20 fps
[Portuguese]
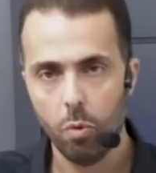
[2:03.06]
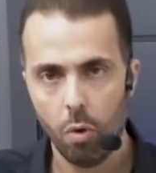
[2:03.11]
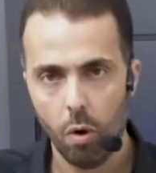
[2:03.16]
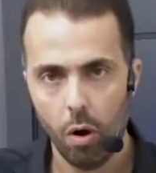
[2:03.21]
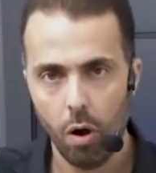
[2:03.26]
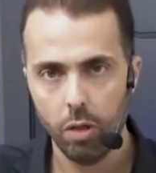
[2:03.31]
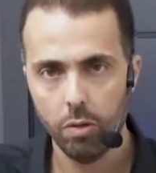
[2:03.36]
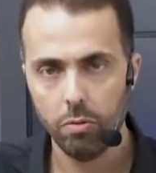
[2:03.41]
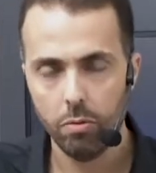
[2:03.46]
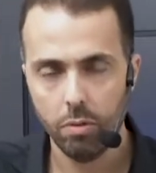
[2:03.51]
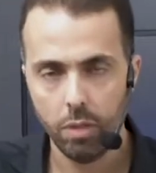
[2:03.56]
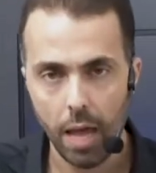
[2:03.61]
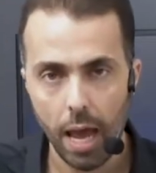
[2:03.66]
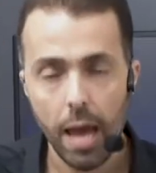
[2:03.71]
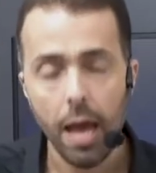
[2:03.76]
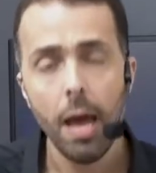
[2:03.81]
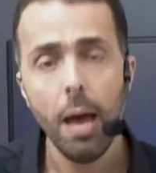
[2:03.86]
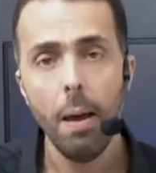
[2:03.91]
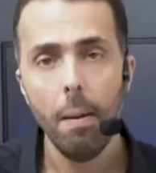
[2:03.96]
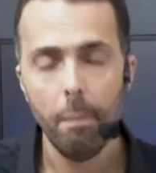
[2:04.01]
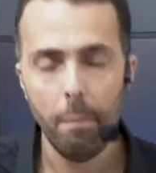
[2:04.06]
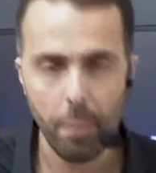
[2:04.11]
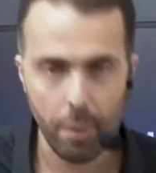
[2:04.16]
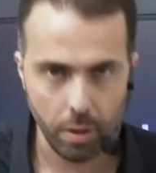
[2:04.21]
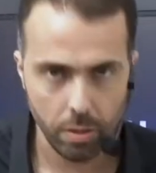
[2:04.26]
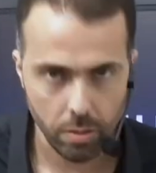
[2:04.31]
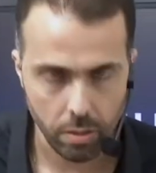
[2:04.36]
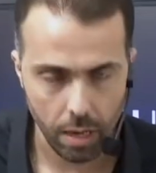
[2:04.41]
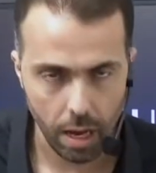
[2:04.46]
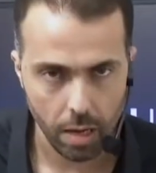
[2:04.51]
do Código de
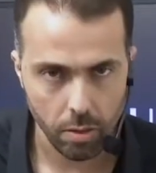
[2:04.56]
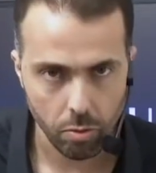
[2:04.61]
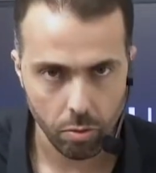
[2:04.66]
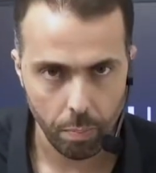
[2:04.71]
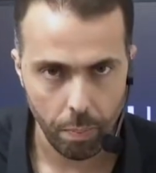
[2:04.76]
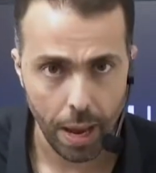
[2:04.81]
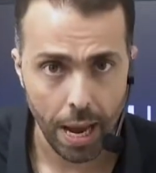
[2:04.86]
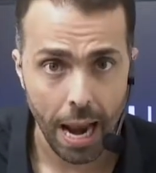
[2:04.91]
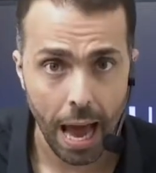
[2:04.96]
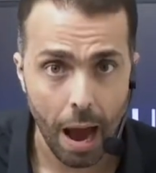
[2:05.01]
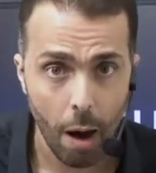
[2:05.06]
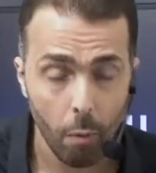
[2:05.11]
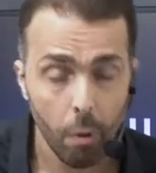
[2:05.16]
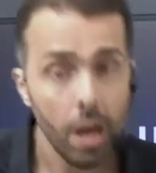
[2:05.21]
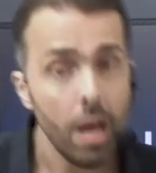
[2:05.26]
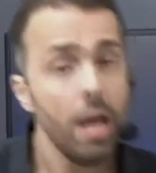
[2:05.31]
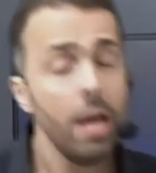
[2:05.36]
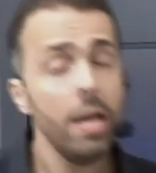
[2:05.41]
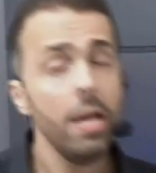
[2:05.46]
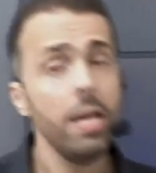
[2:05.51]
Processo Penal.